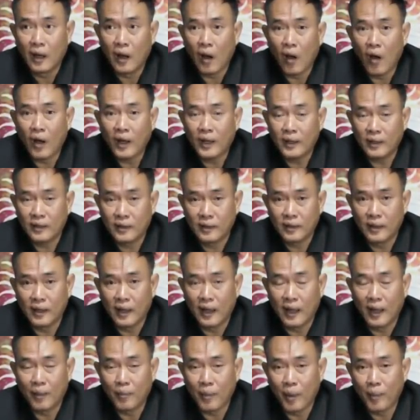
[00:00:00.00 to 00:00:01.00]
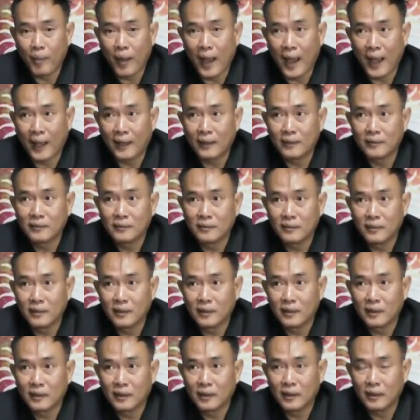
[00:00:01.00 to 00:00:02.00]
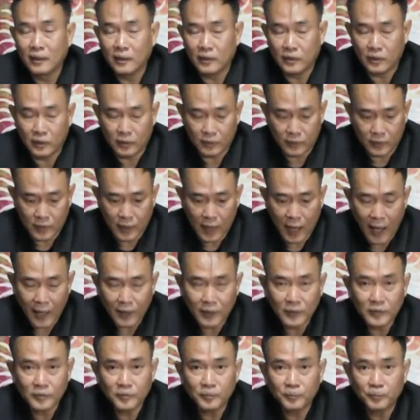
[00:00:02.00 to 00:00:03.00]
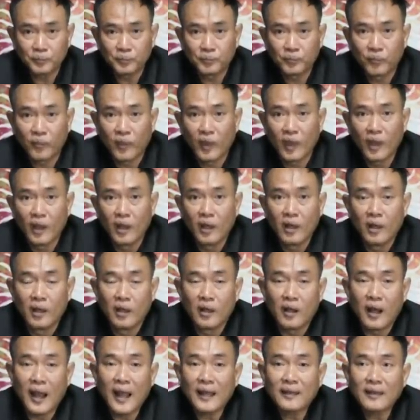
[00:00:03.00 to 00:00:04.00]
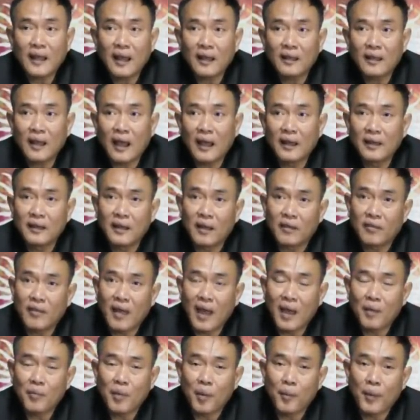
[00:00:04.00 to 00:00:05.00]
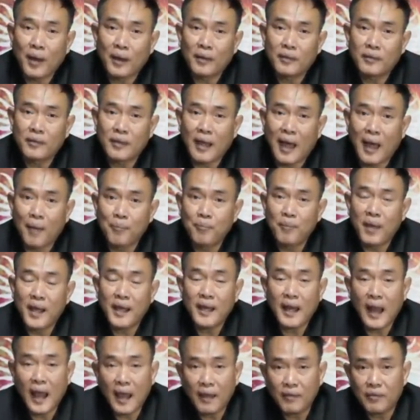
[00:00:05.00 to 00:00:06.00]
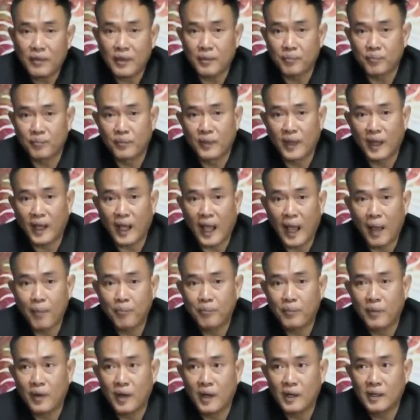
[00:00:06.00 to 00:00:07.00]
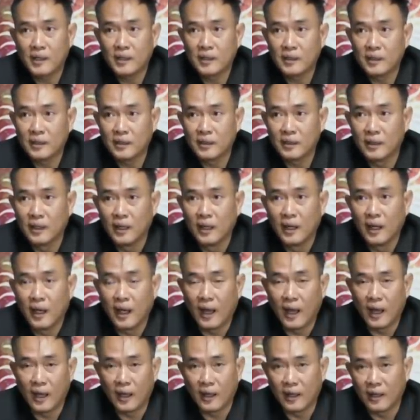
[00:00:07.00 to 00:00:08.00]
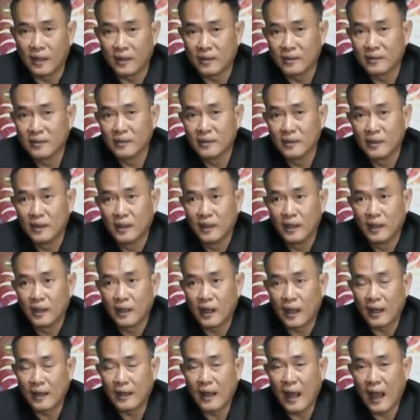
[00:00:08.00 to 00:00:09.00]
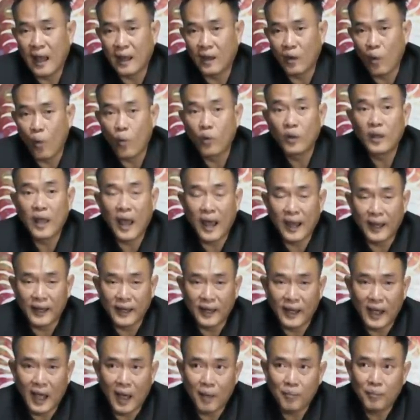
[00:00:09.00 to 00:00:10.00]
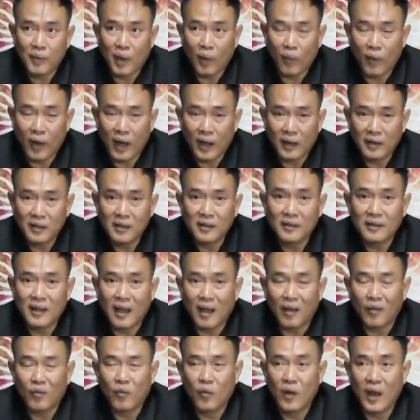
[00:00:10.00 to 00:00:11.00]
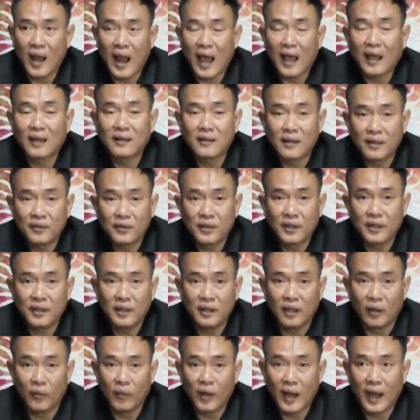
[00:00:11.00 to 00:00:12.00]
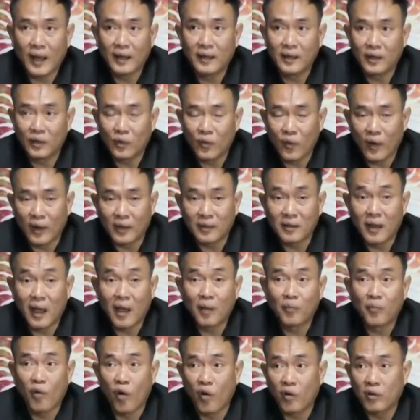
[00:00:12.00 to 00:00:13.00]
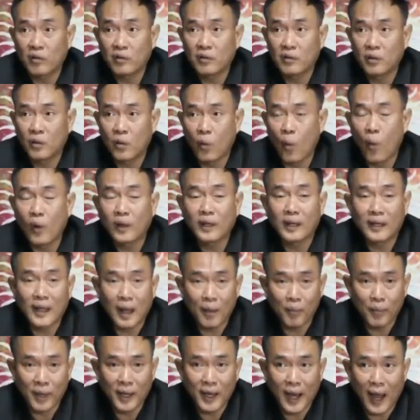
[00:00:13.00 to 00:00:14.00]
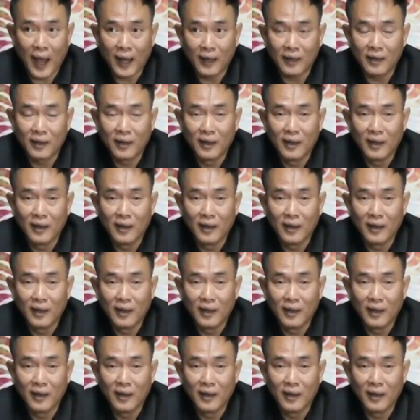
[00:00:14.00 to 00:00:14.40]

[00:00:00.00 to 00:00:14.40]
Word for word: ร้อยประมาณคัดแรกตั้งใจจะสร้างประมาณ 3 เมตร 50นะครับก็คืออขนาดองค์ใหญ่นะครับแต่ว่าเนื่องจากเวลากระชั้นชิดเหลือเวลาเดินกว่าช่างบอกกลัวจะทำไม่ทัน